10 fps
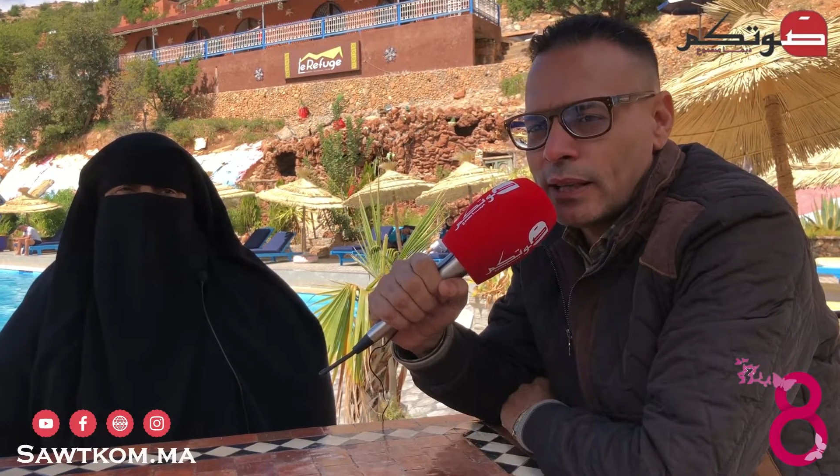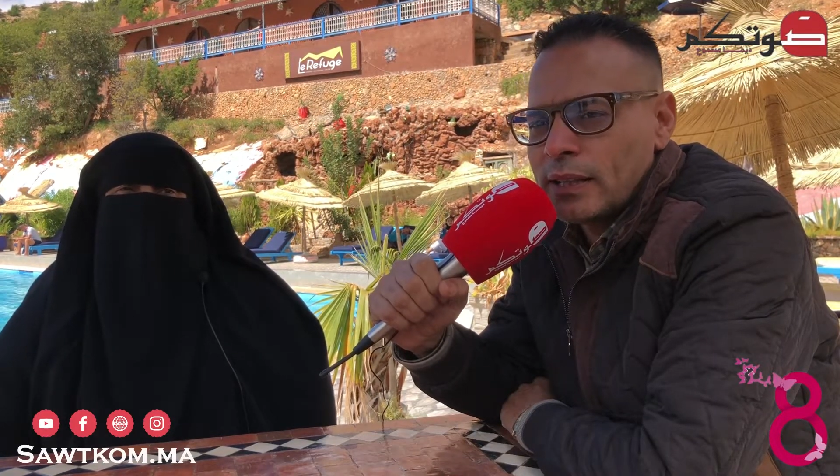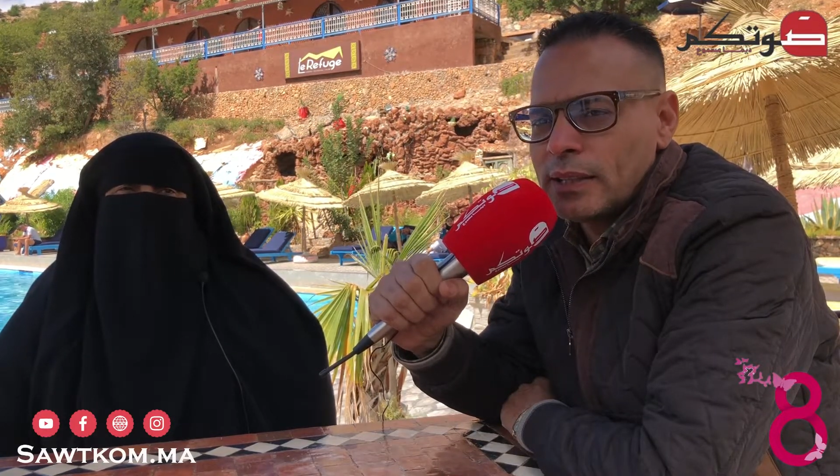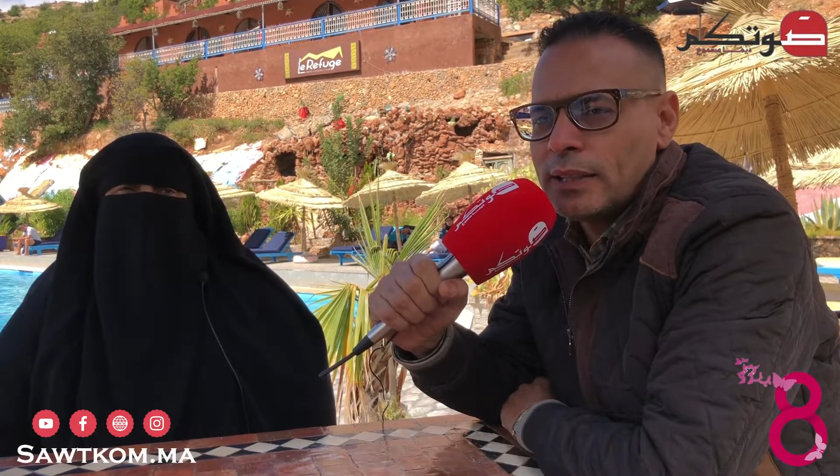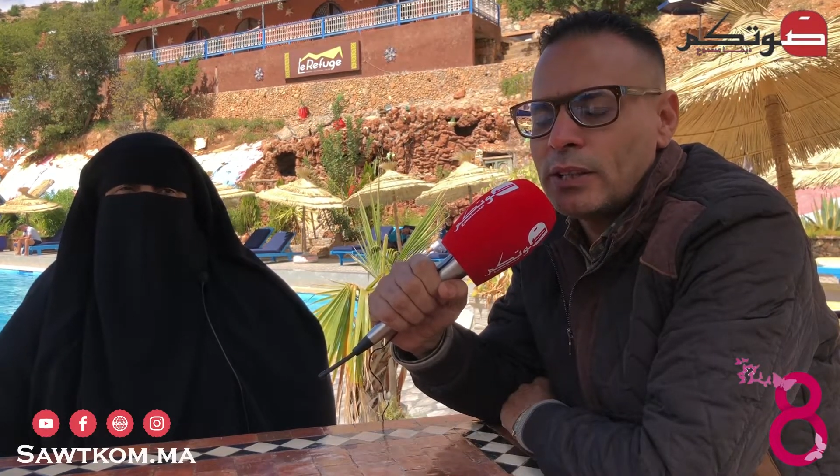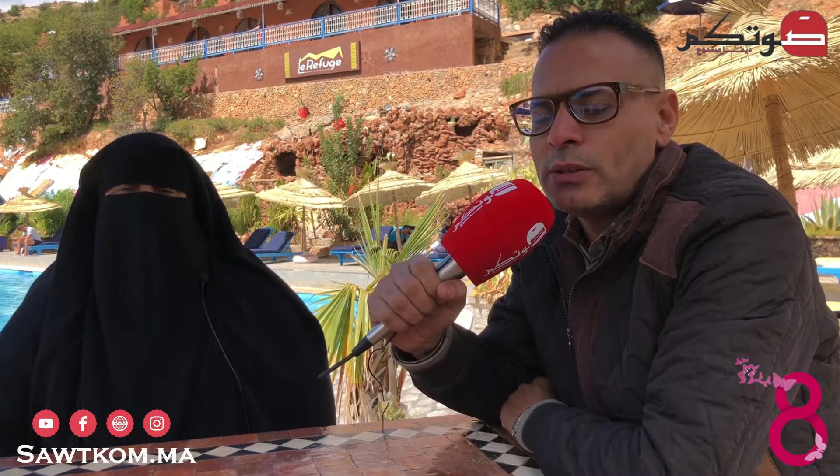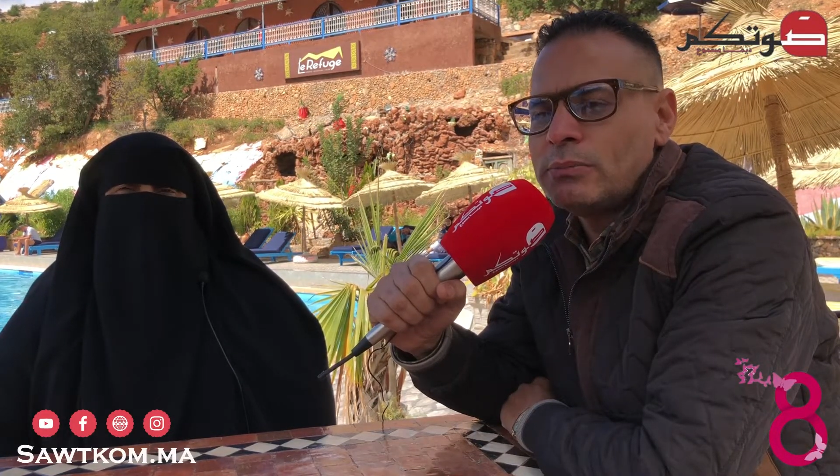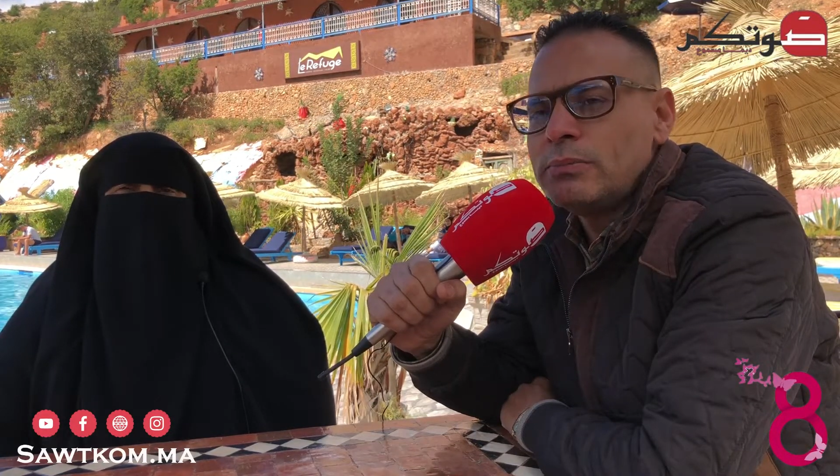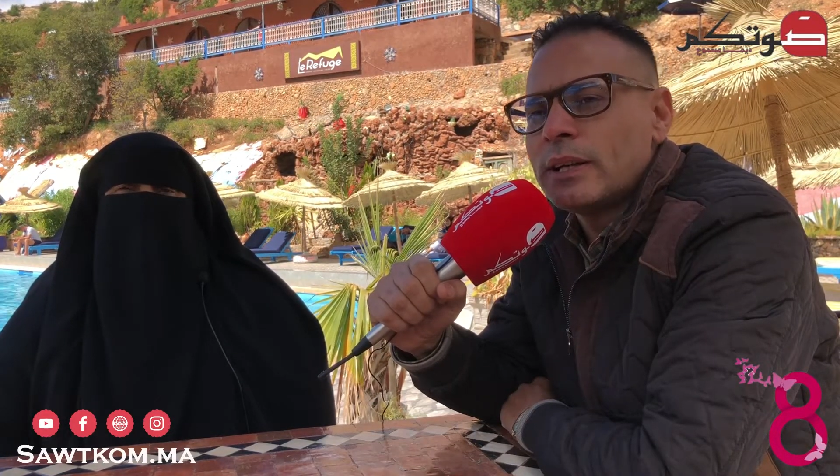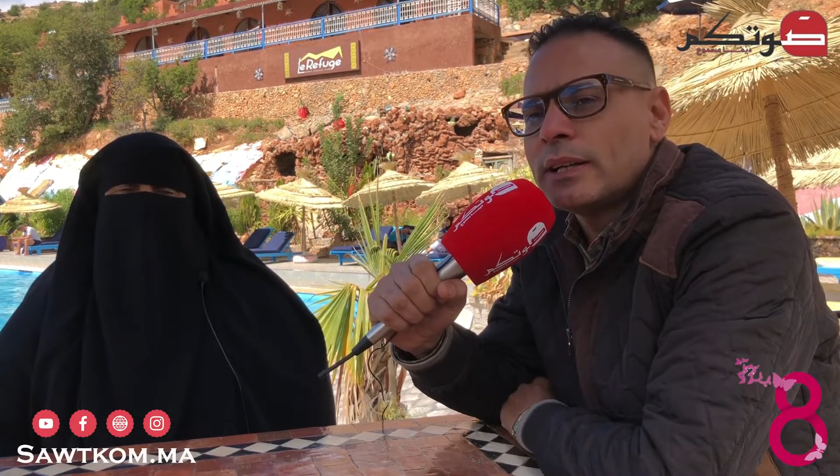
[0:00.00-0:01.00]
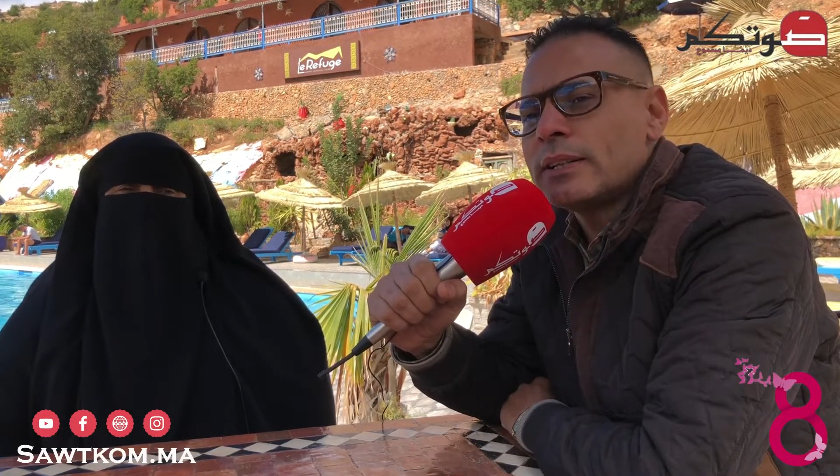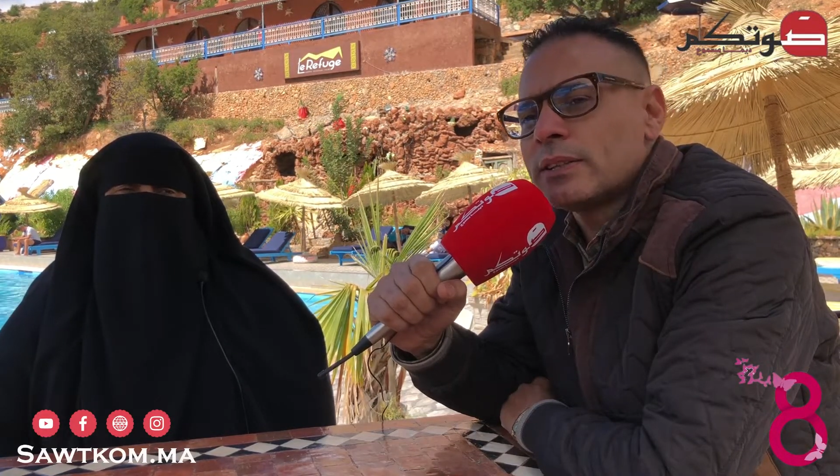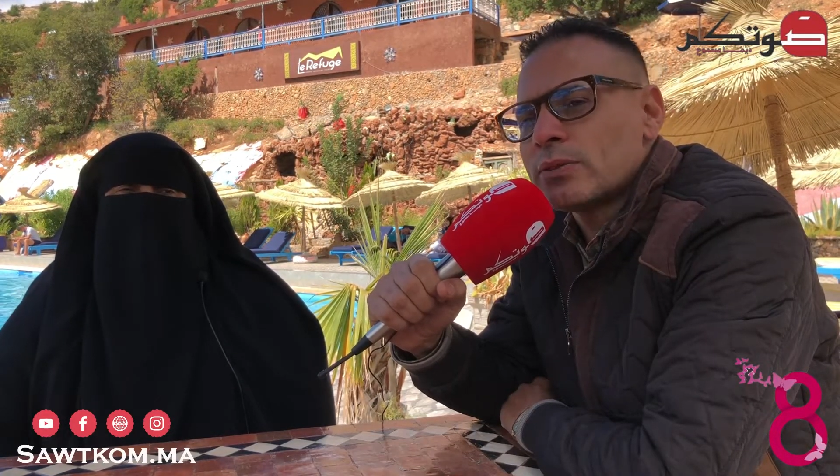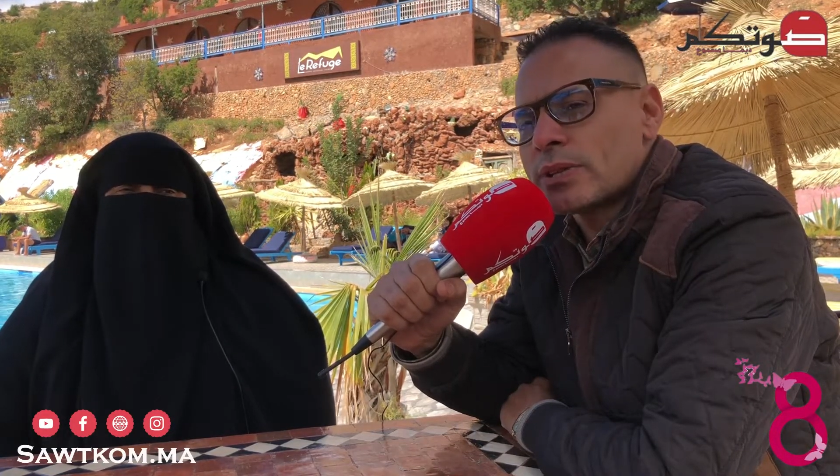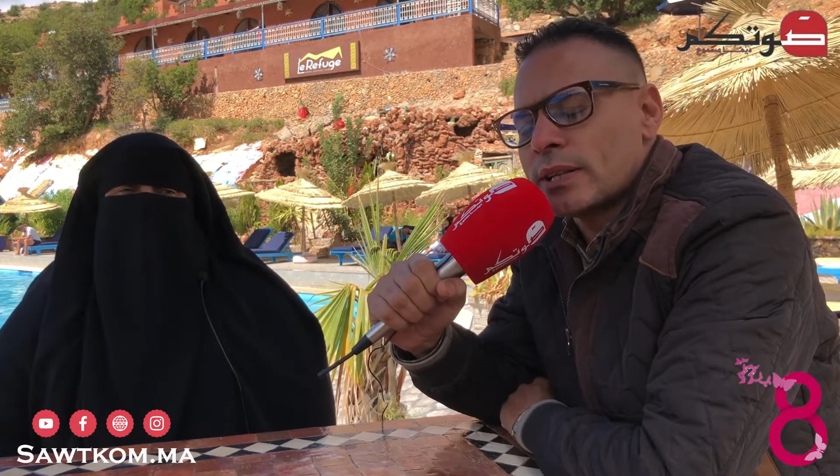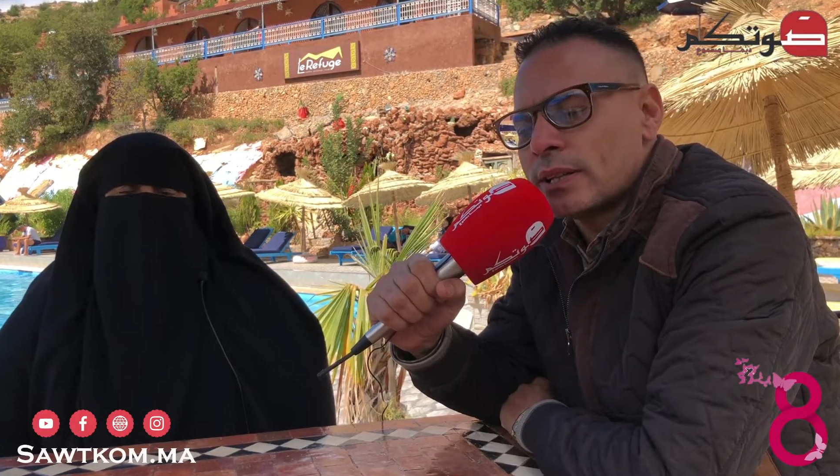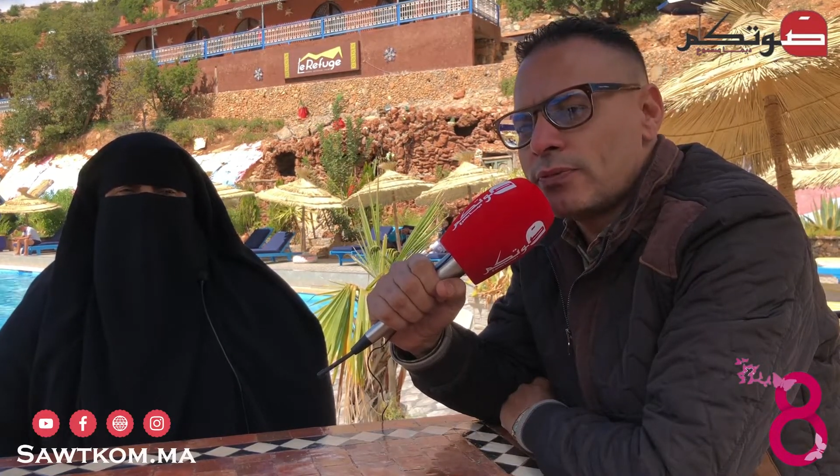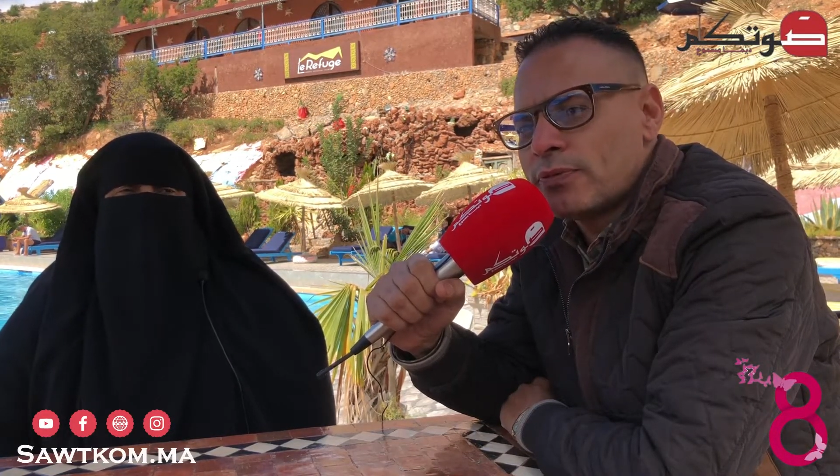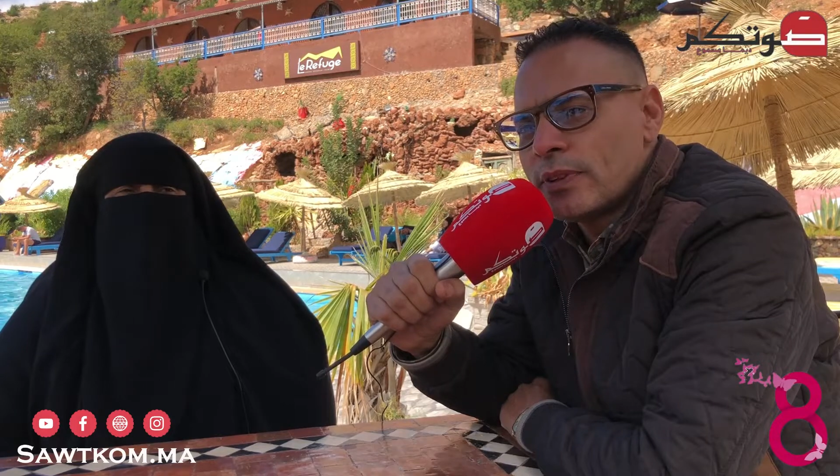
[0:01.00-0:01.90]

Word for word: هذا اليوم الذي يصادف